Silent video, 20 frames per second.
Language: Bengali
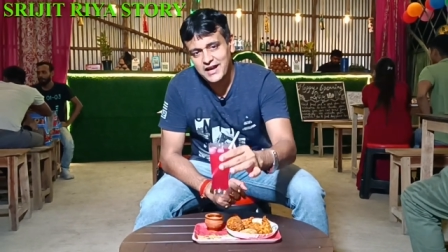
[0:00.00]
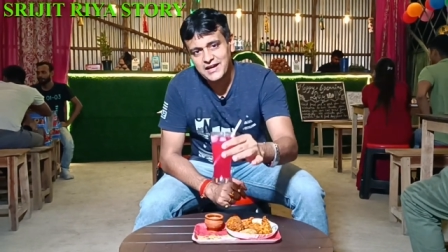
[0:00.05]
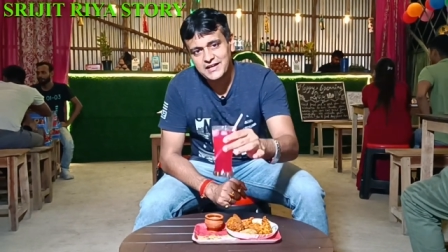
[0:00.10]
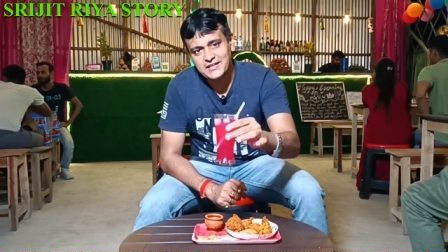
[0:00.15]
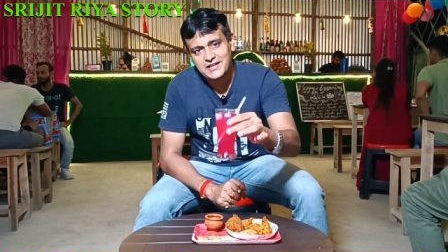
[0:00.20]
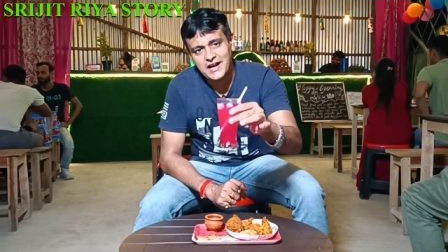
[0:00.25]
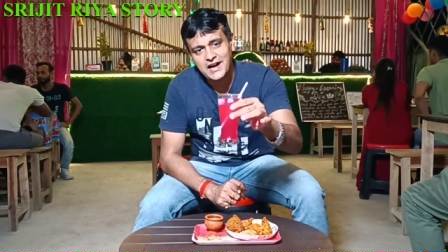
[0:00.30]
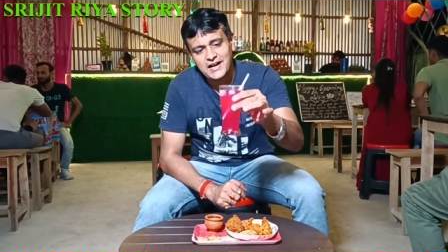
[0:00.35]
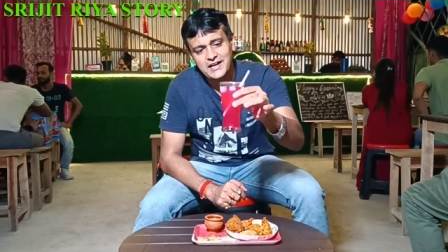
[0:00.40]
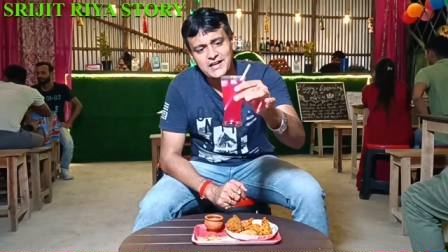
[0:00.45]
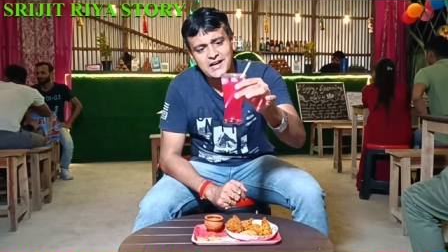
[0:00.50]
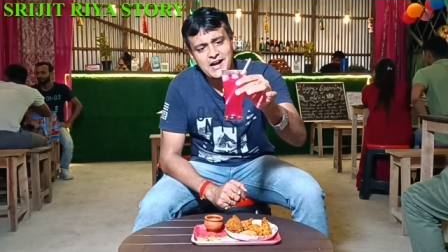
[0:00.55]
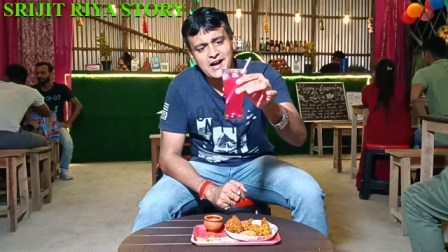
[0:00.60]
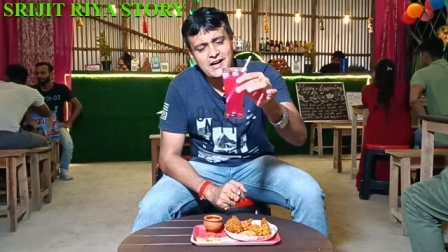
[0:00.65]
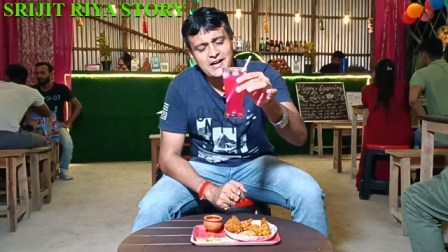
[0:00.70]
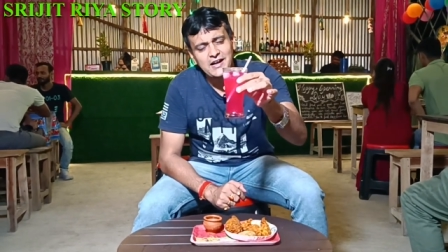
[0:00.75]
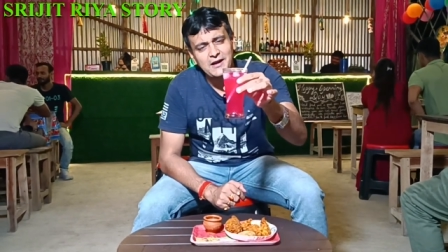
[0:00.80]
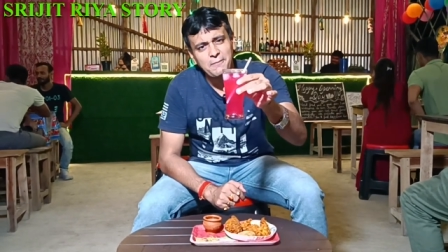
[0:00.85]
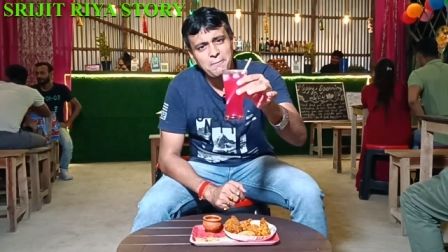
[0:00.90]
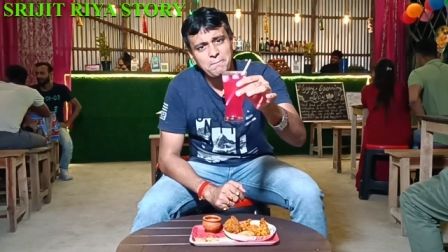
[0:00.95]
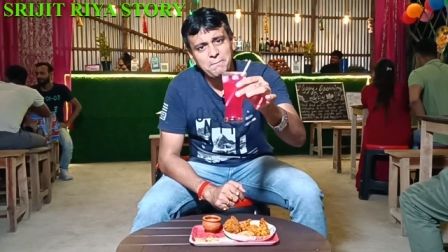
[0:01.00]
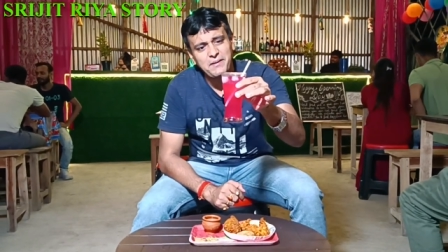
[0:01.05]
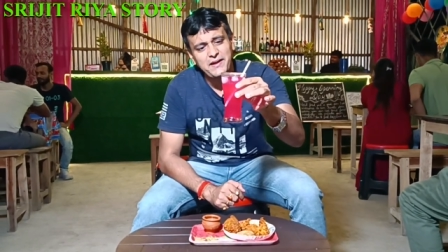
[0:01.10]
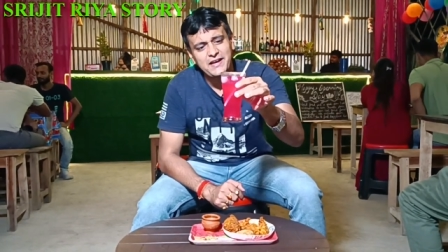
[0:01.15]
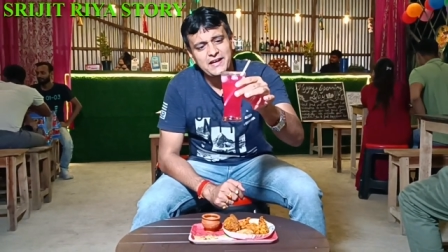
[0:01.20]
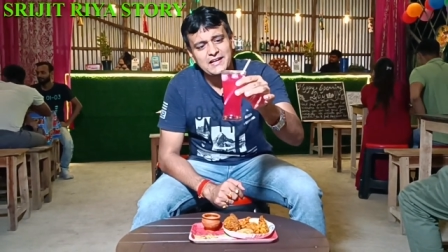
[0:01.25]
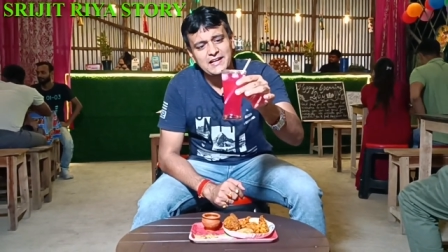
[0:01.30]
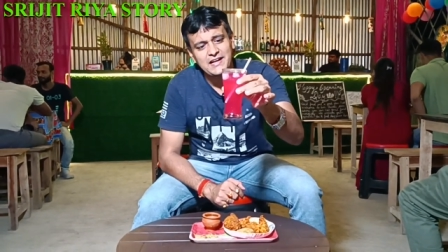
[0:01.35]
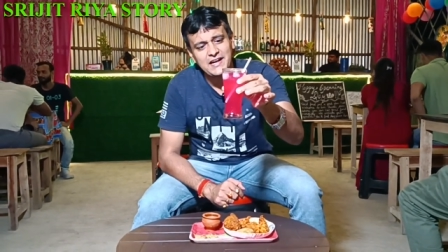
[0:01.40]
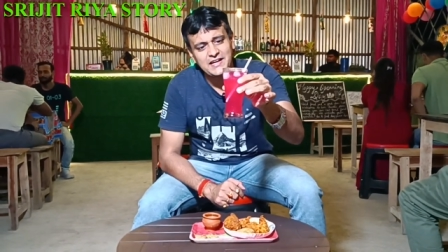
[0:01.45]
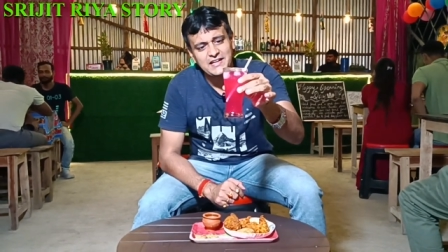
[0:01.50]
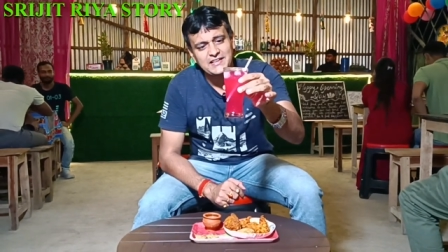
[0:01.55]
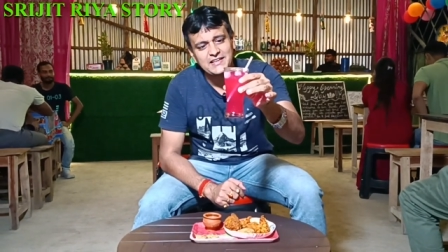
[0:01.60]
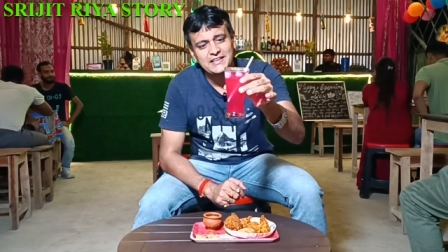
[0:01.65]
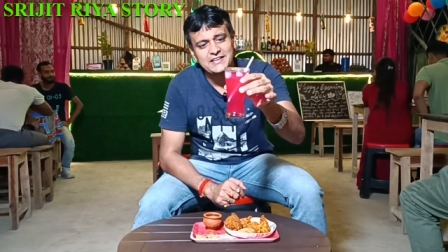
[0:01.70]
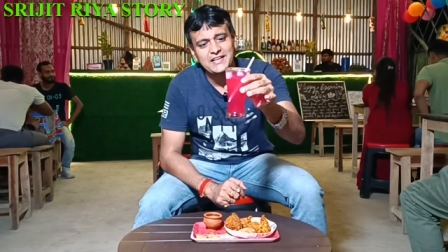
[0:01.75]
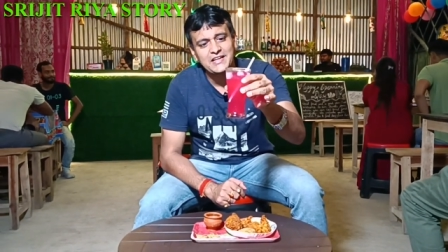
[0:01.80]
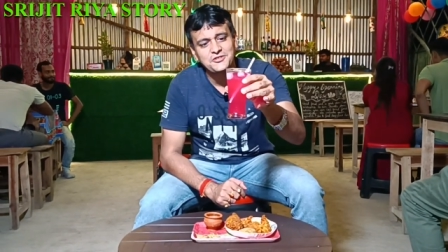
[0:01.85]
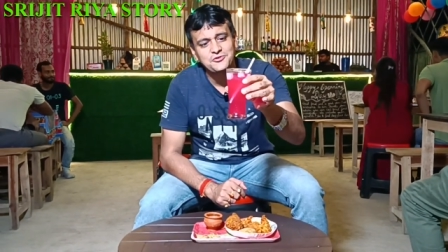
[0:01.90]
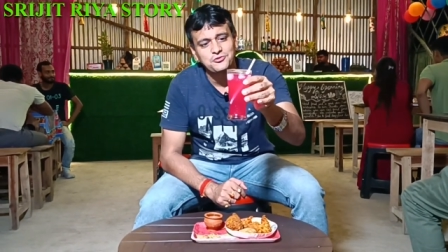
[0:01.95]
এই ঠান্ডা ঠান্ডা পিঙ্ক
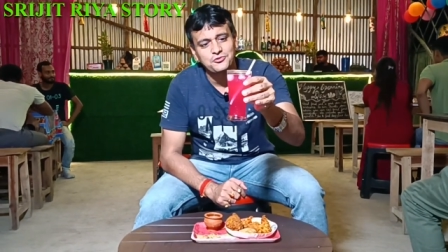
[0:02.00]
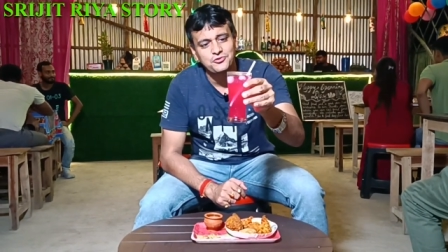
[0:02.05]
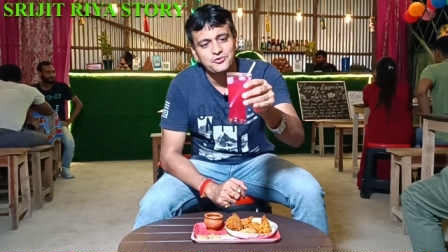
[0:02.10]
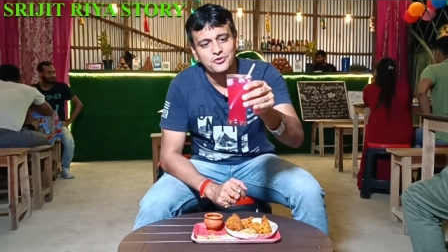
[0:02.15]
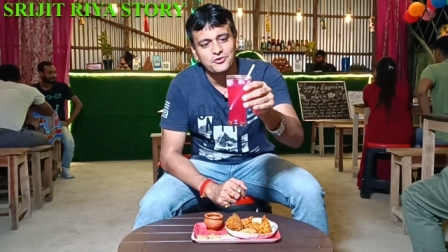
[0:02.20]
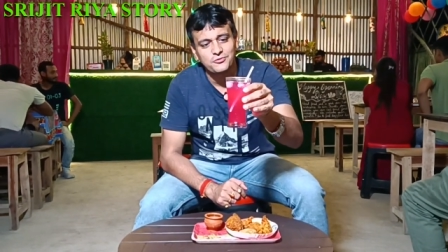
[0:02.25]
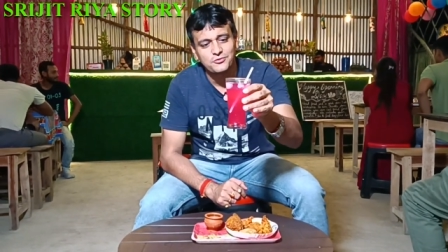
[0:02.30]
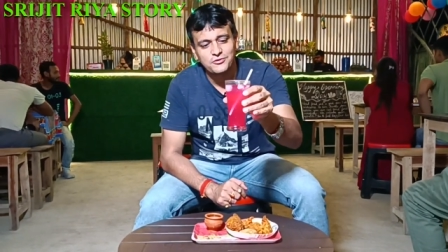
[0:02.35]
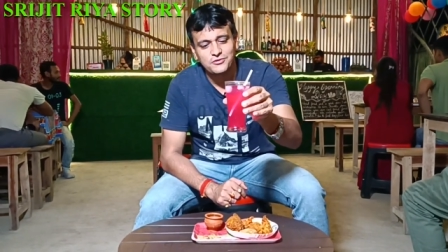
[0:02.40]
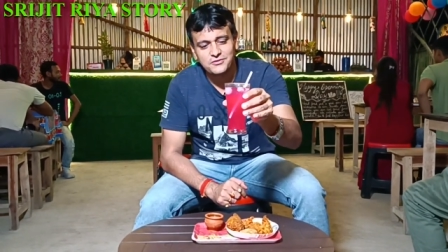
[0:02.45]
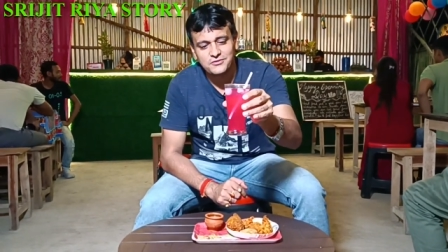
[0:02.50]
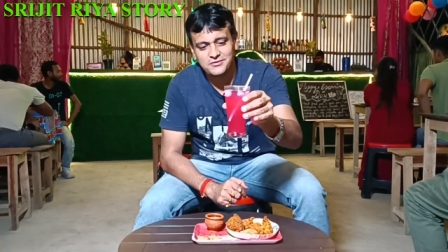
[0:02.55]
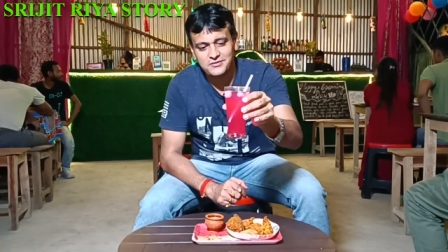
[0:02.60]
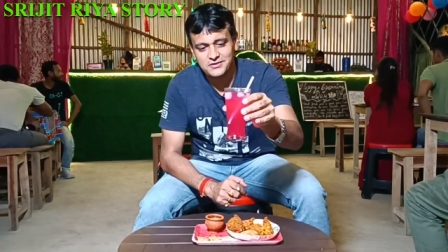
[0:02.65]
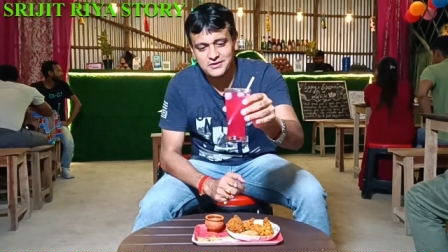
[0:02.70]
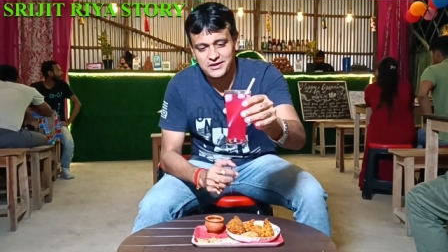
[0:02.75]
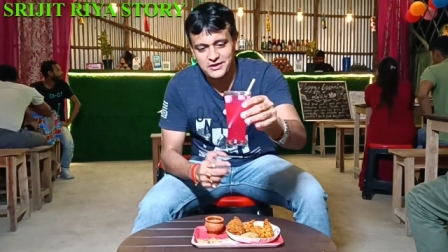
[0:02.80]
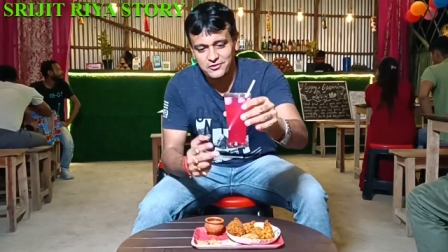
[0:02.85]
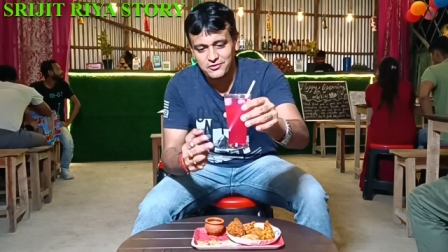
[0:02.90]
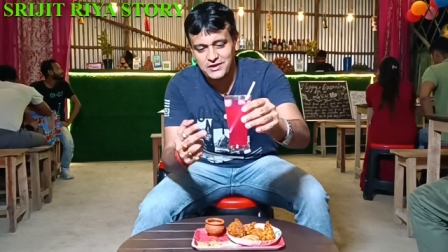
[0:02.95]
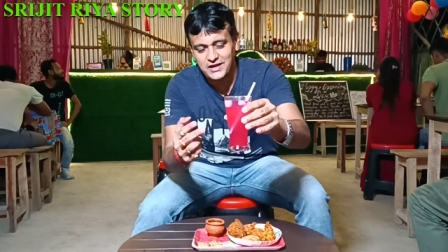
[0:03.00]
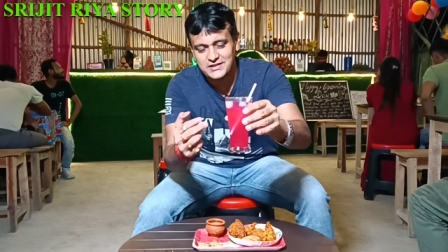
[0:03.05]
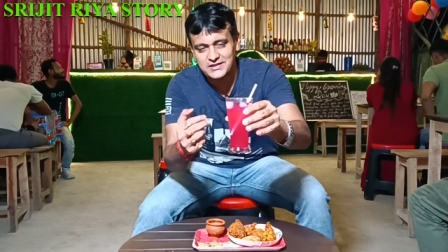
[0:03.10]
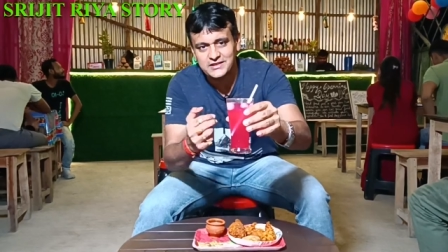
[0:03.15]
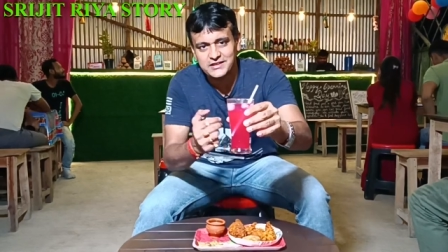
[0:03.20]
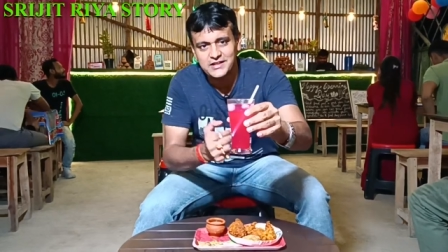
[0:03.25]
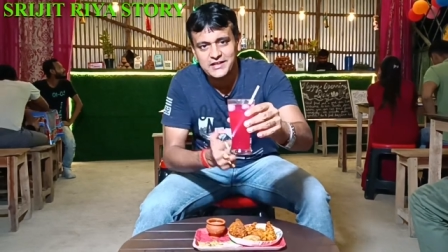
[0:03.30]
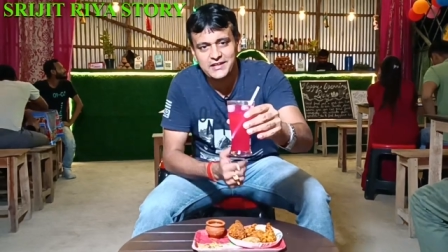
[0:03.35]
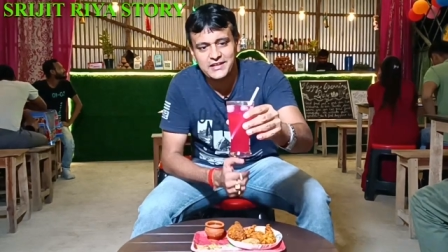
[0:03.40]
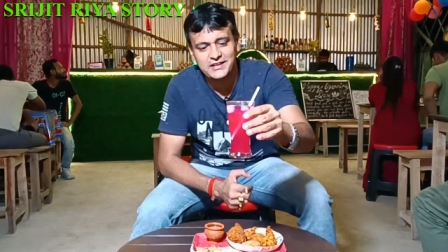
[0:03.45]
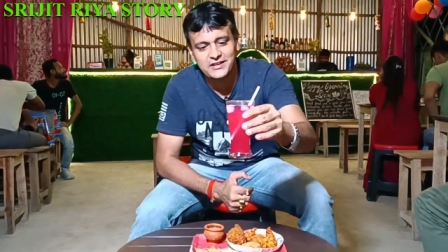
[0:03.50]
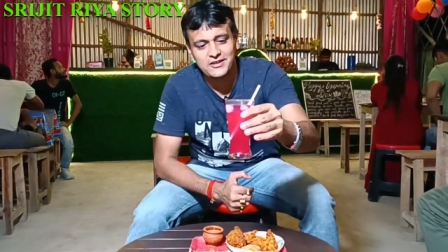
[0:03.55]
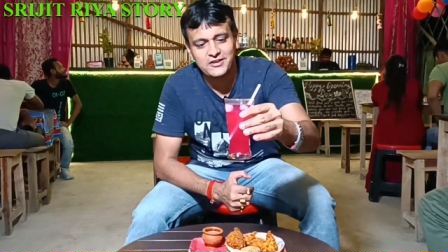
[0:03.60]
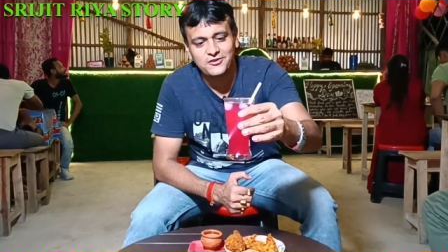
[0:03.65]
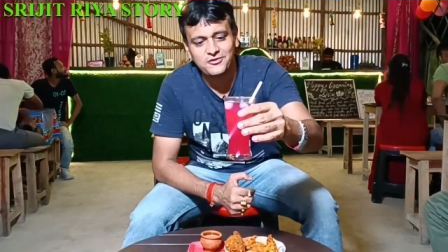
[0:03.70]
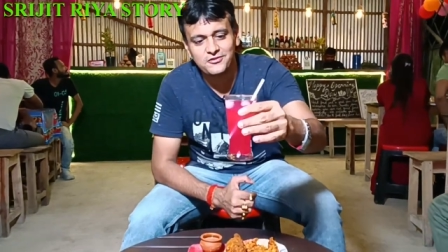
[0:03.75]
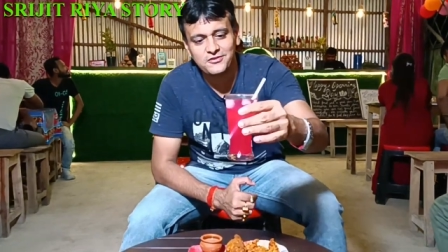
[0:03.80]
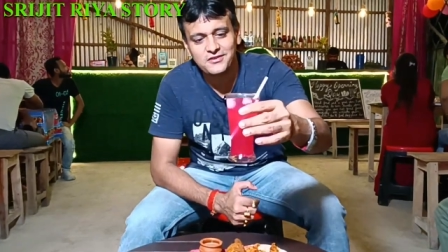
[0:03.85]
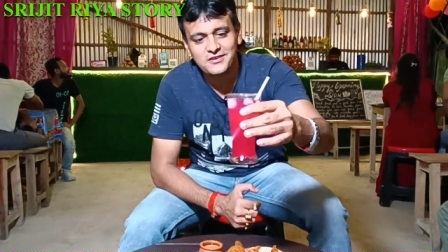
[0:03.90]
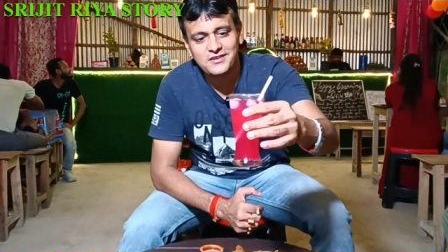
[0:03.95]
লেডিটা দিয়ে শুরু করব একটু কাছে থেকে এনে
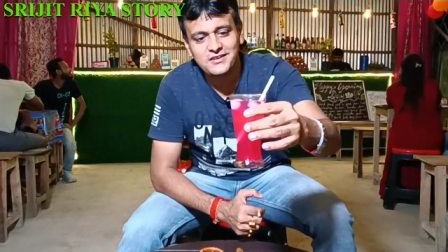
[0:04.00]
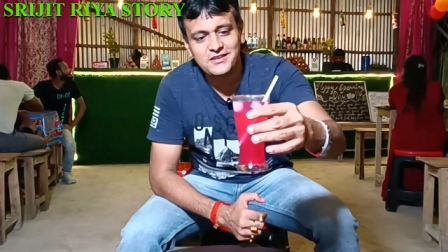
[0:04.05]
দেখাও